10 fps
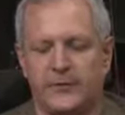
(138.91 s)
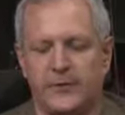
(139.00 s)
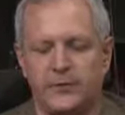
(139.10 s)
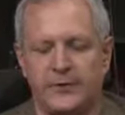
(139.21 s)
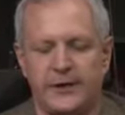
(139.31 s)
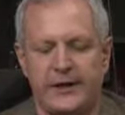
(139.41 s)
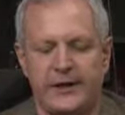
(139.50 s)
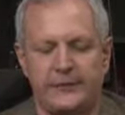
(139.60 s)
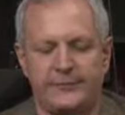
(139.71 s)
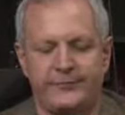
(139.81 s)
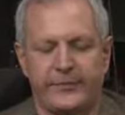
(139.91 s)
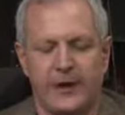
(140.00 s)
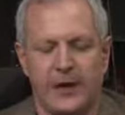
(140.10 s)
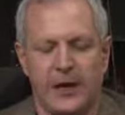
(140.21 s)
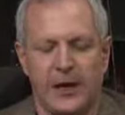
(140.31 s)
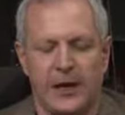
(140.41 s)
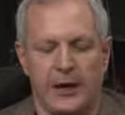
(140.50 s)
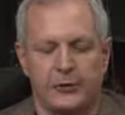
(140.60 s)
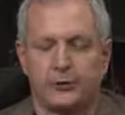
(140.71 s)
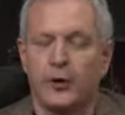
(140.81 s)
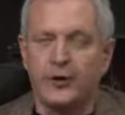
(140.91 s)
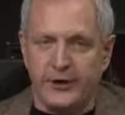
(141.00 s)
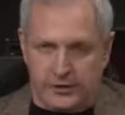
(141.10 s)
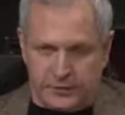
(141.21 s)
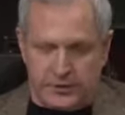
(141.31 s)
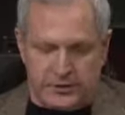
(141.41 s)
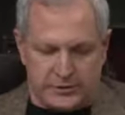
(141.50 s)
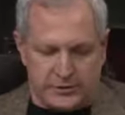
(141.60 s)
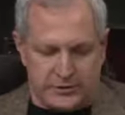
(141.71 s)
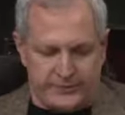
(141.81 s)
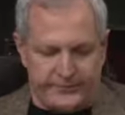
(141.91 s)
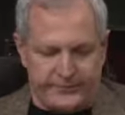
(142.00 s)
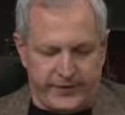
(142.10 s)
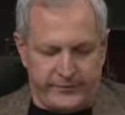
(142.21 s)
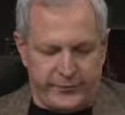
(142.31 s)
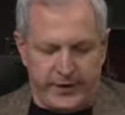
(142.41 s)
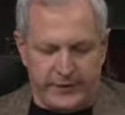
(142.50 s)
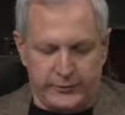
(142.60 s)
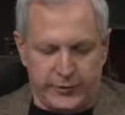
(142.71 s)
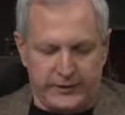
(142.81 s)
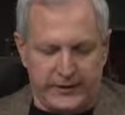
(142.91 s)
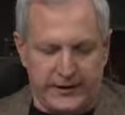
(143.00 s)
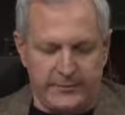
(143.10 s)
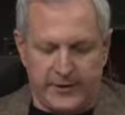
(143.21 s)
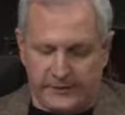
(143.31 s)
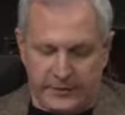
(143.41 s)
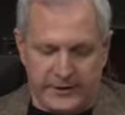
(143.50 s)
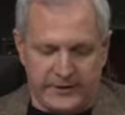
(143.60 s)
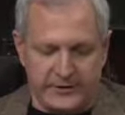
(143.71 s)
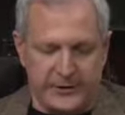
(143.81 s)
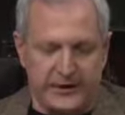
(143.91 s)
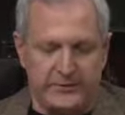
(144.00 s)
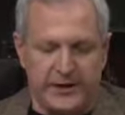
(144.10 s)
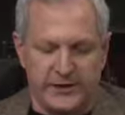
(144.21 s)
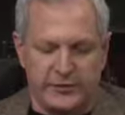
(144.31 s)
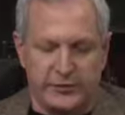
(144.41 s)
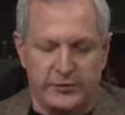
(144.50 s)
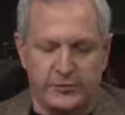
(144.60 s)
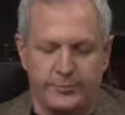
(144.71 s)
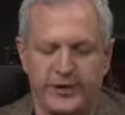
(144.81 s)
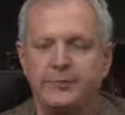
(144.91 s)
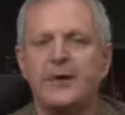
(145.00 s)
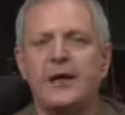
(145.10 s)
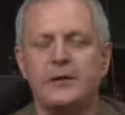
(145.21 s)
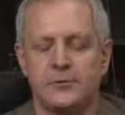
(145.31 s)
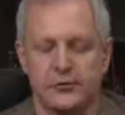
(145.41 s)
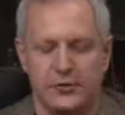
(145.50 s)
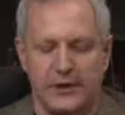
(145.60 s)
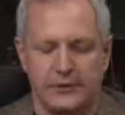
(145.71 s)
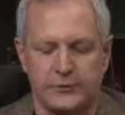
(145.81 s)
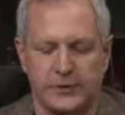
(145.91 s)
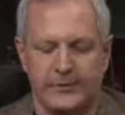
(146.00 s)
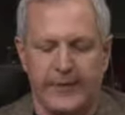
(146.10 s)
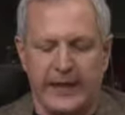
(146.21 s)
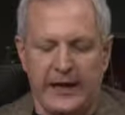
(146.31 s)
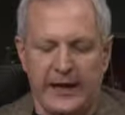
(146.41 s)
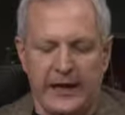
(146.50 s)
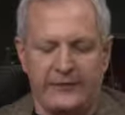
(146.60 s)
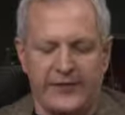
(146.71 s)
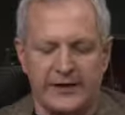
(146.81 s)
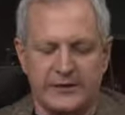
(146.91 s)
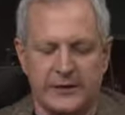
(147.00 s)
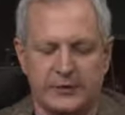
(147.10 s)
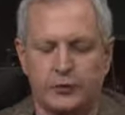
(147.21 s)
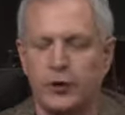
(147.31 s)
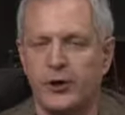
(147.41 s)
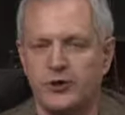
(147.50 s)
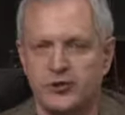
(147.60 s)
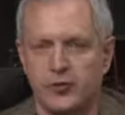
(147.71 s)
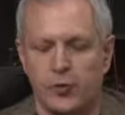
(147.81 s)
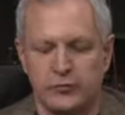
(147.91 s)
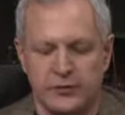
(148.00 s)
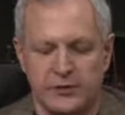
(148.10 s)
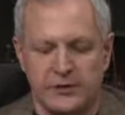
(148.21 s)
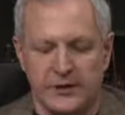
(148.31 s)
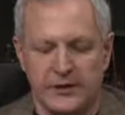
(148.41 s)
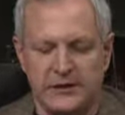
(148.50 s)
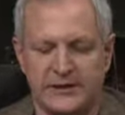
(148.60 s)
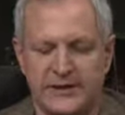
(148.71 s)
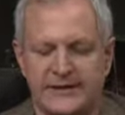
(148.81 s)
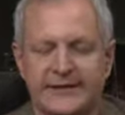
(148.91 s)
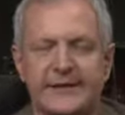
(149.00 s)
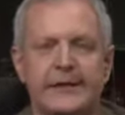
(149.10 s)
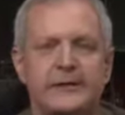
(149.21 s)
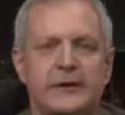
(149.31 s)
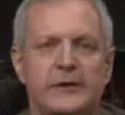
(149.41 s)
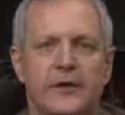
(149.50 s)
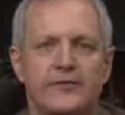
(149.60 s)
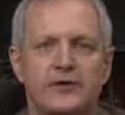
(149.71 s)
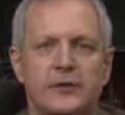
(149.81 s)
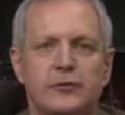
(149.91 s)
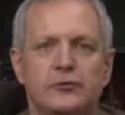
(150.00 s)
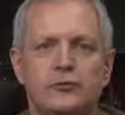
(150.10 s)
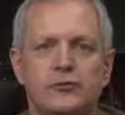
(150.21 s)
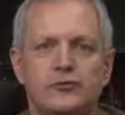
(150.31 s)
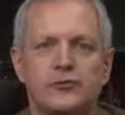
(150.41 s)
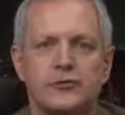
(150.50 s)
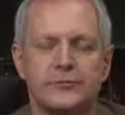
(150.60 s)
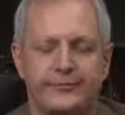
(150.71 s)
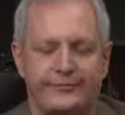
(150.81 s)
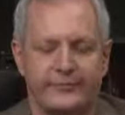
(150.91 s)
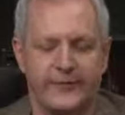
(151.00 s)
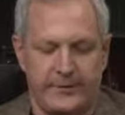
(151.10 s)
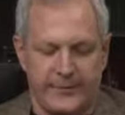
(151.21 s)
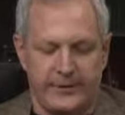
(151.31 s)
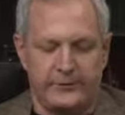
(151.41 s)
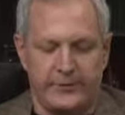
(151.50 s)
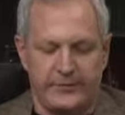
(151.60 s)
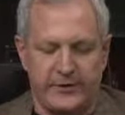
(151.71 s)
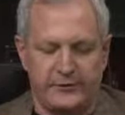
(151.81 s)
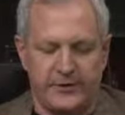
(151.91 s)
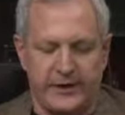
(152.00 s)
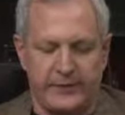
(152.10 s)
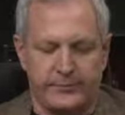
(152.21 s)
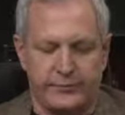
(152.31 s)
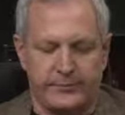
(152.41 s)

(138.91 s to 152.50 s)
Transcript: no Mineral. Tony Cross apoiador da Alemanha, volante da Alemanha, se tornou o primeiro jogador a fazer dois gols em 69 segundos, também no primeiro tempo.